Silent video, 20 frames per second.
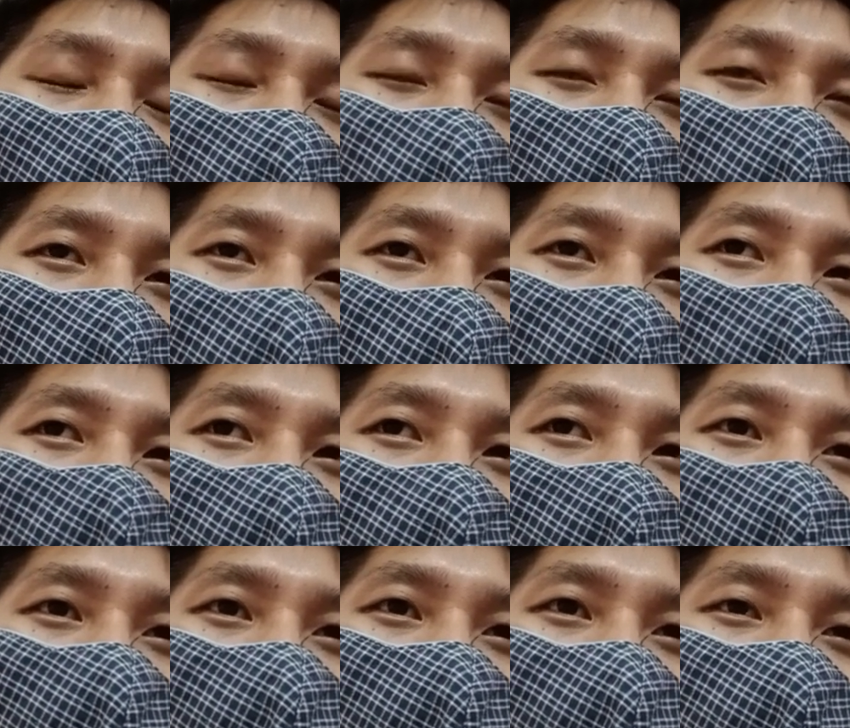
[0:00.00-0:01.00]

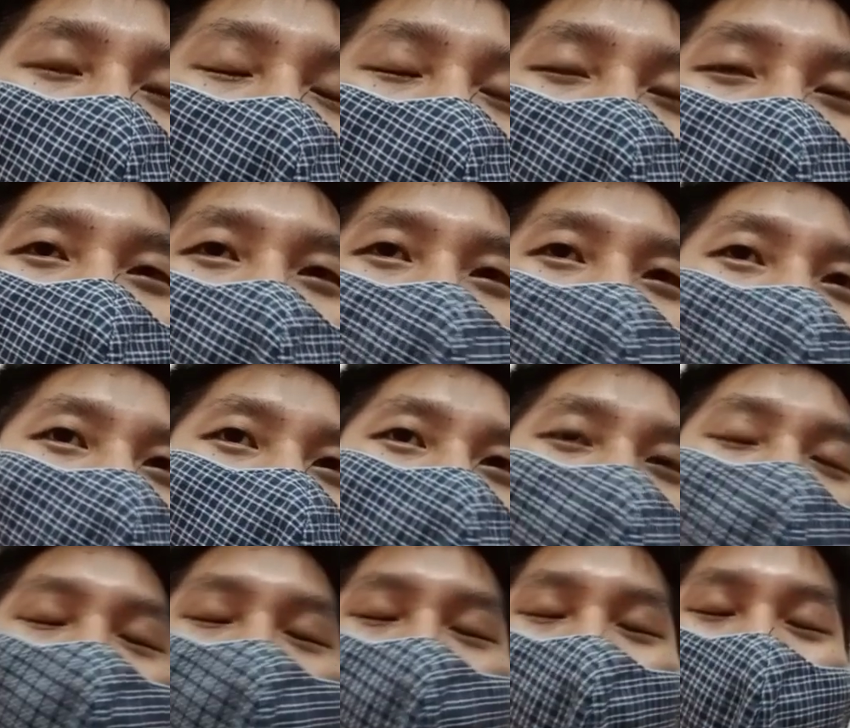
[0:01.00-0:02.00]
呃，跟一些
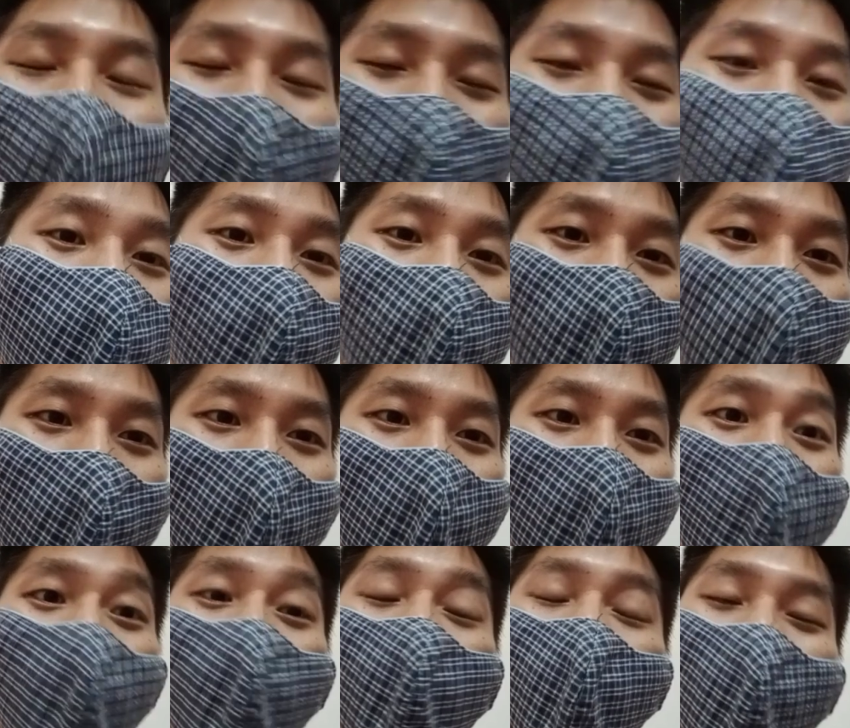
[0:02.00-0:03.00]
亚洲国家
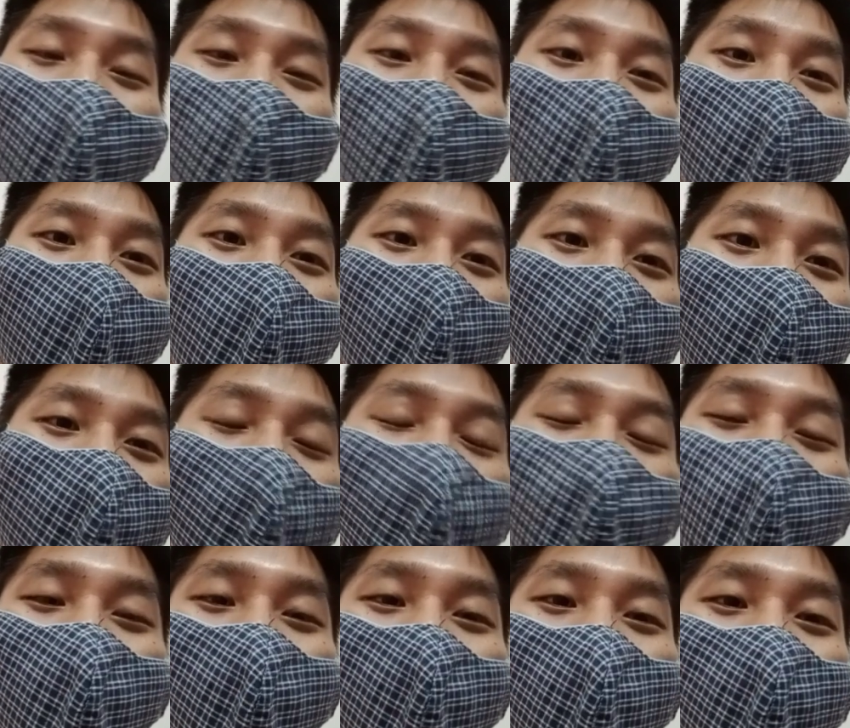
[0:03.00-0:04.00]
以外的那
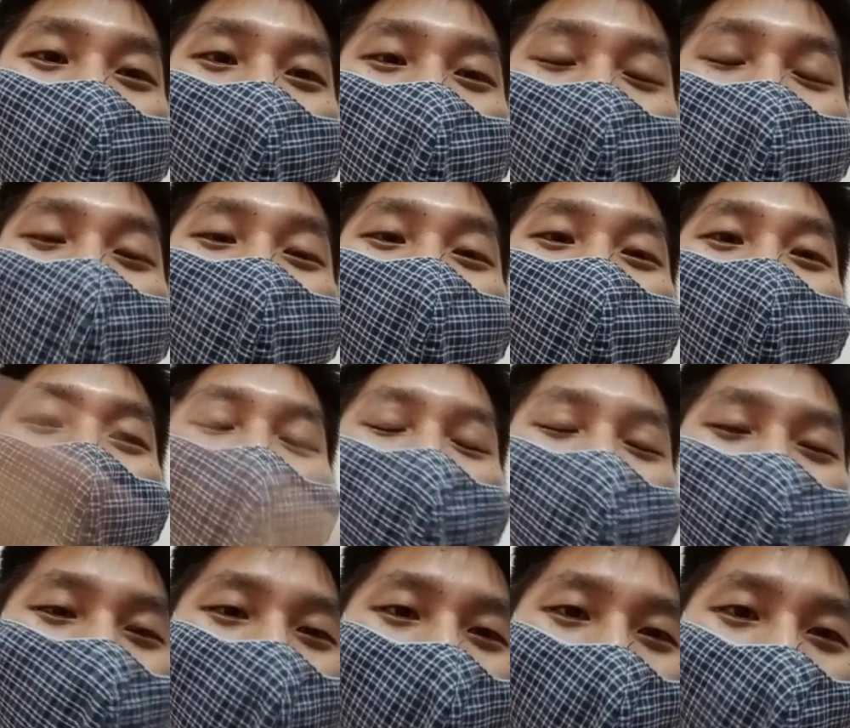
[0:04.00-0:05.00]
种，可能其他西方
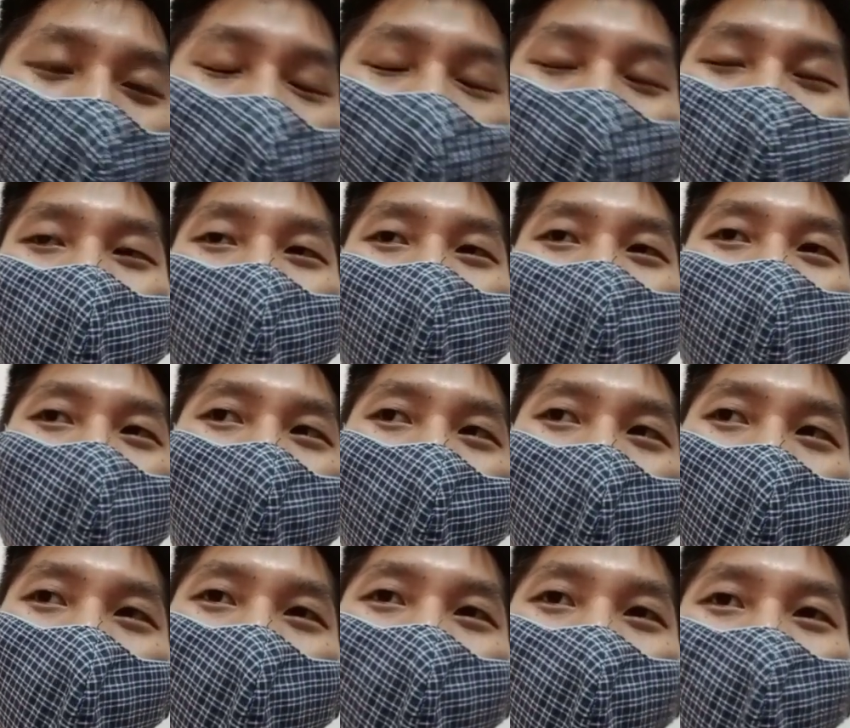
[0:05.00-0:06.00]
国家或者是其
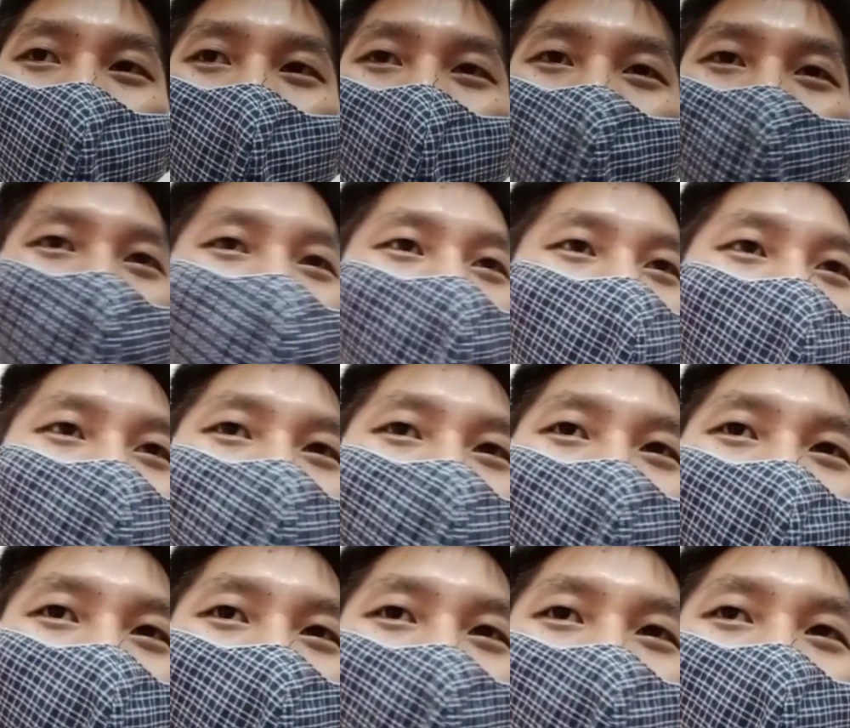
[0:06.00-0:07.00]
他
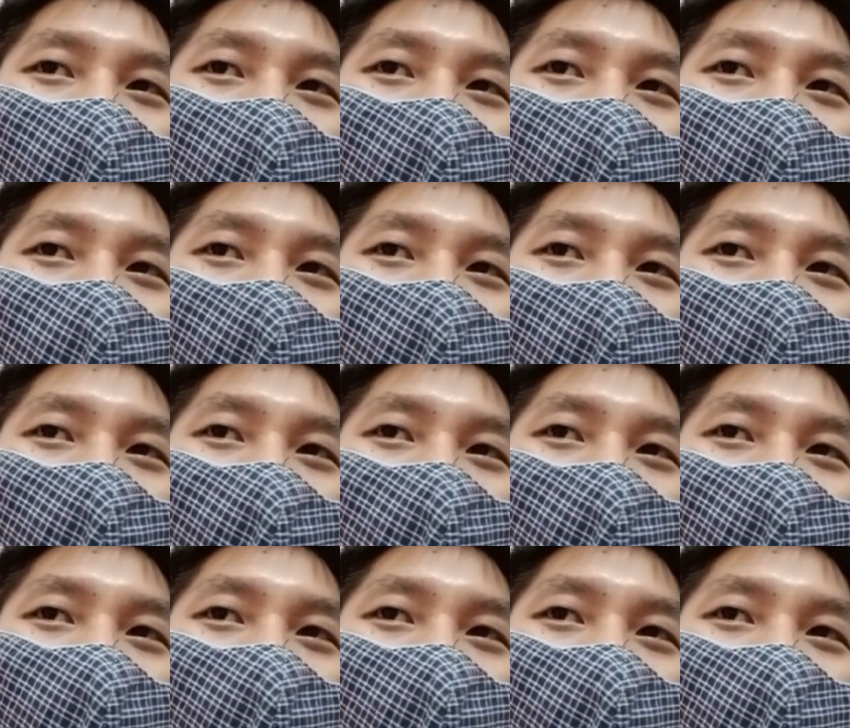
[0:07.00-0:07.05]
呃